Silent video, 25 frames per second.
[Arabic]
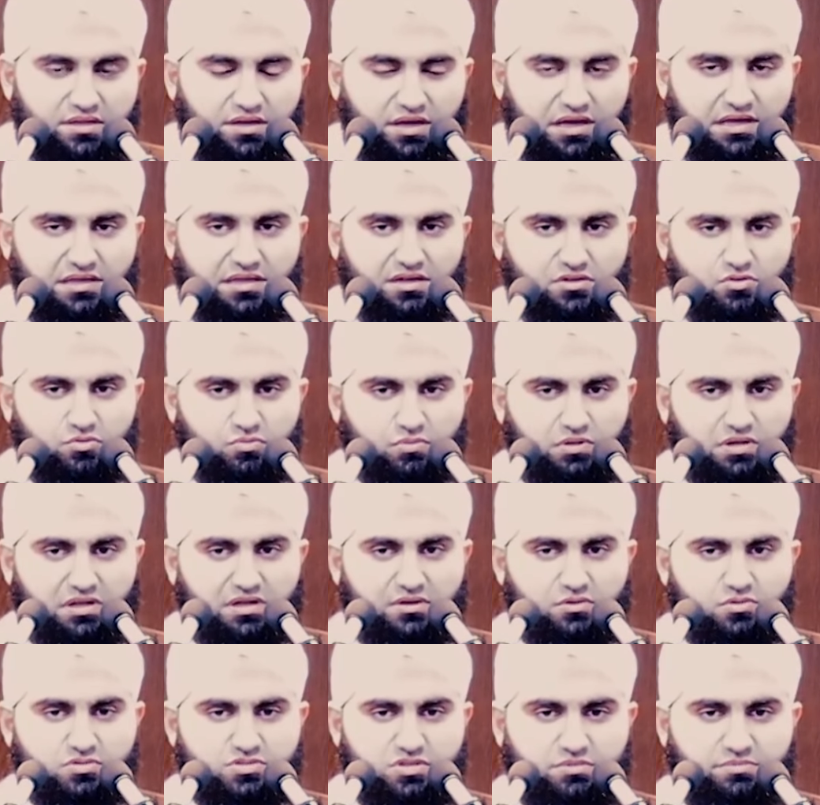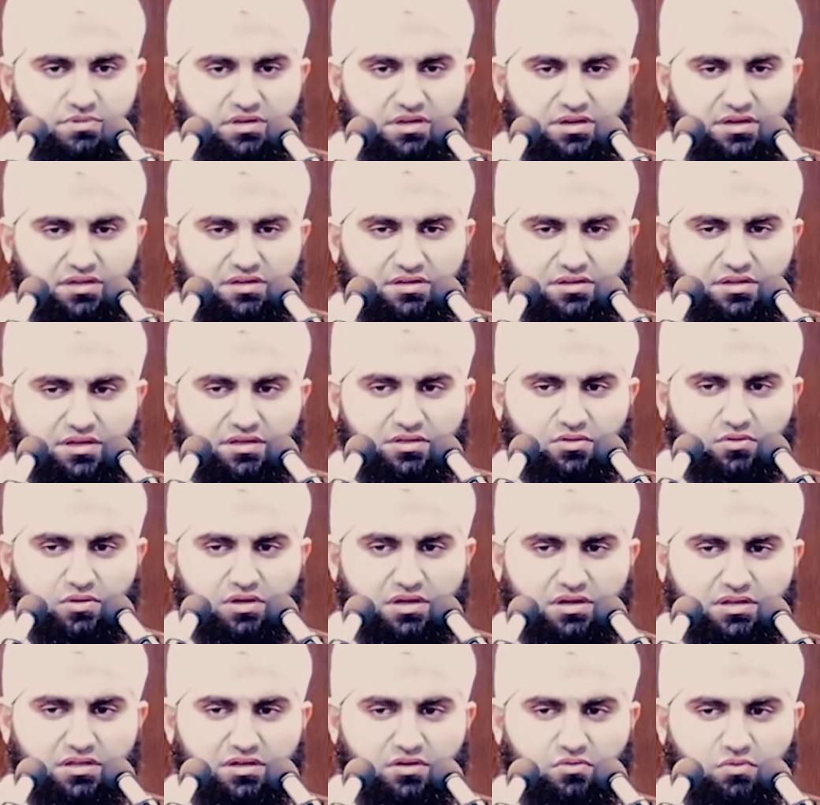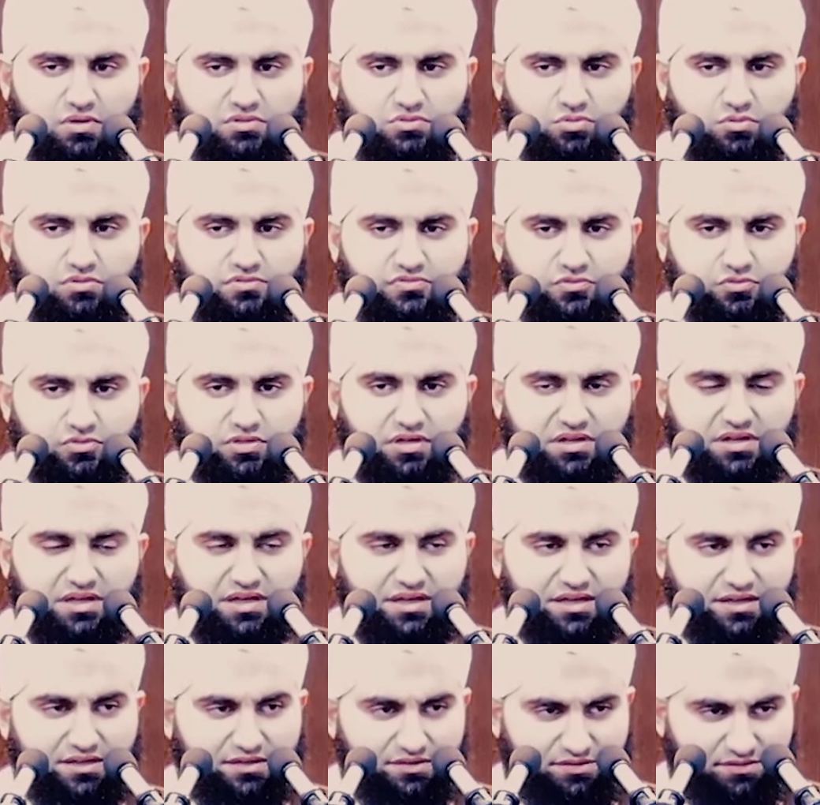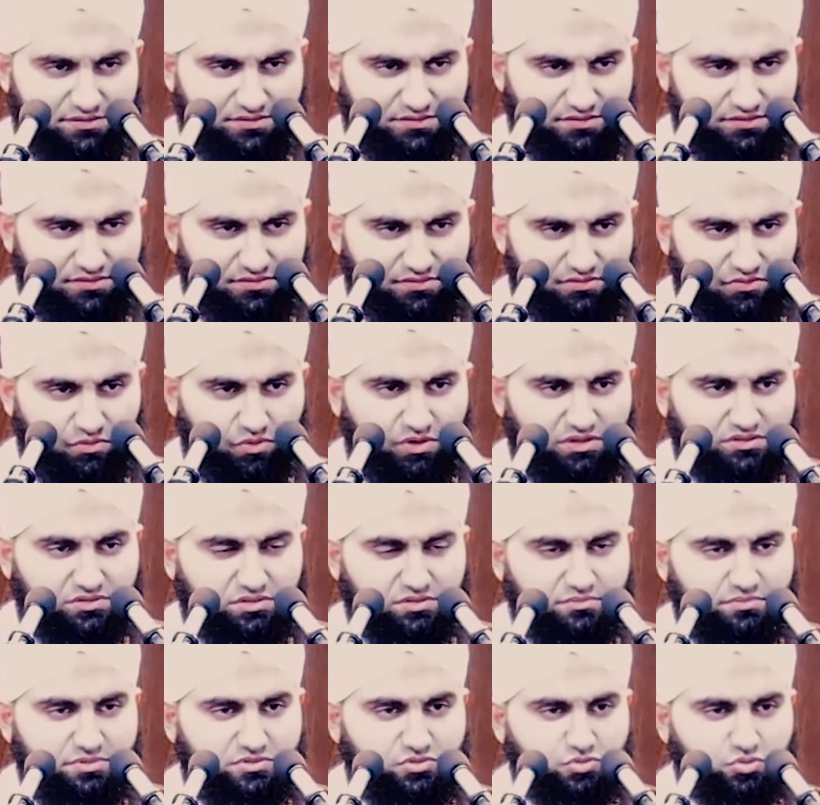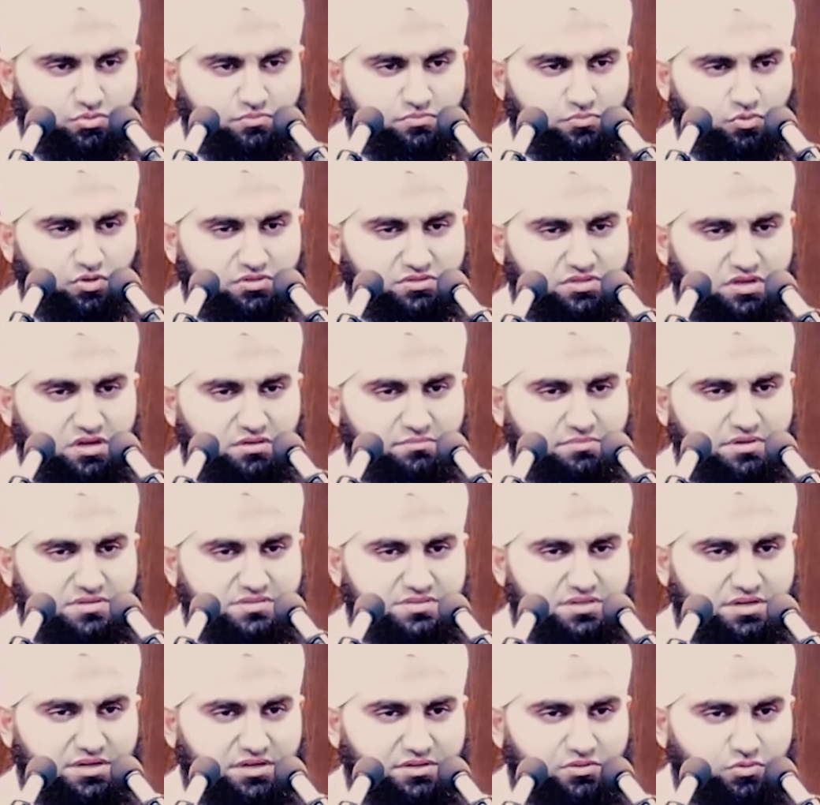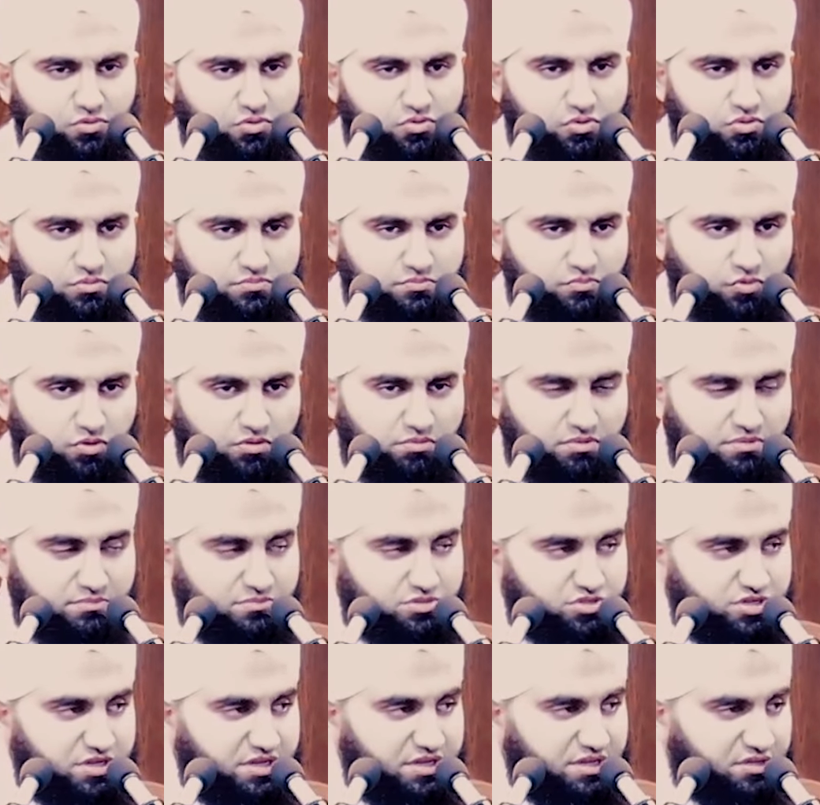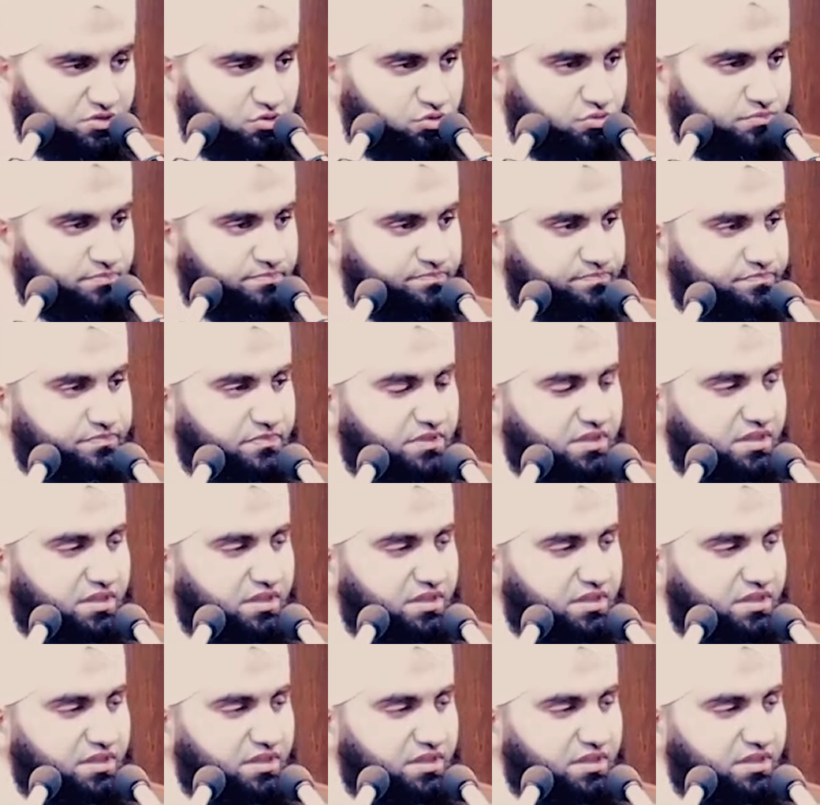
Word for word: حياكم الله جميعا أيها الإخوة الفضلاء وطبتم وطاب سعيكم وممشاكم